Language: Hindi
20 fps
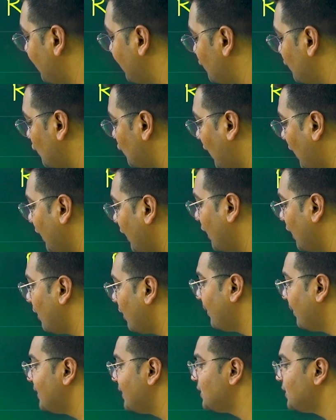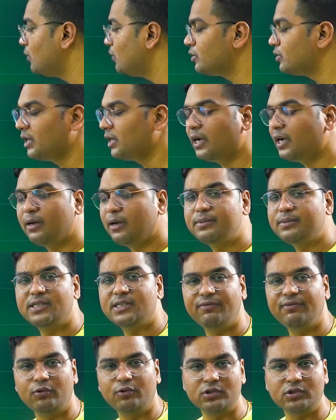में चार कार्बन है इसलिए उसका नाम
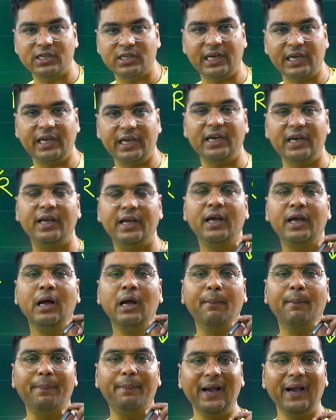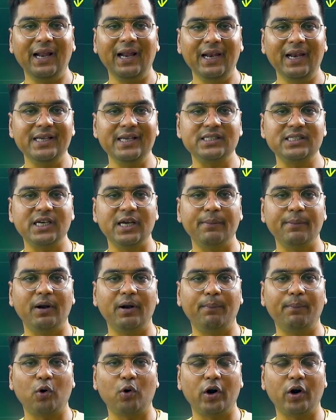C4 साइकिल है पहले स्टेबल
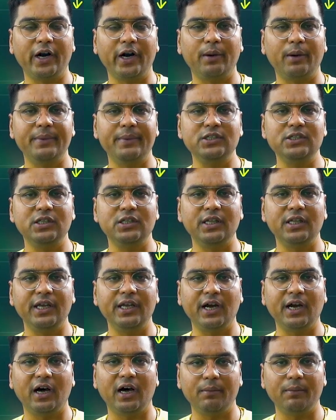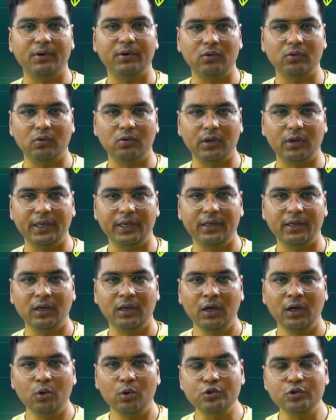प्रोडक्ट में जितनी कार्बन होंगी
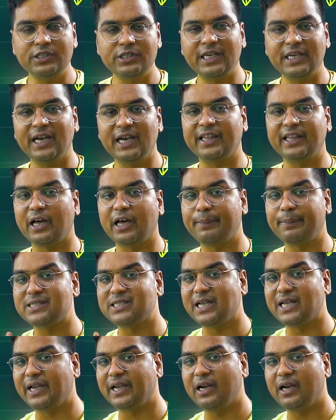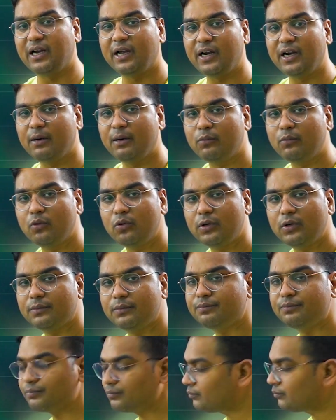उसी के आधार पर साइकिल का नाम होगा
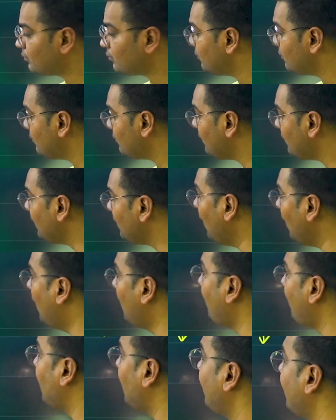अब आगे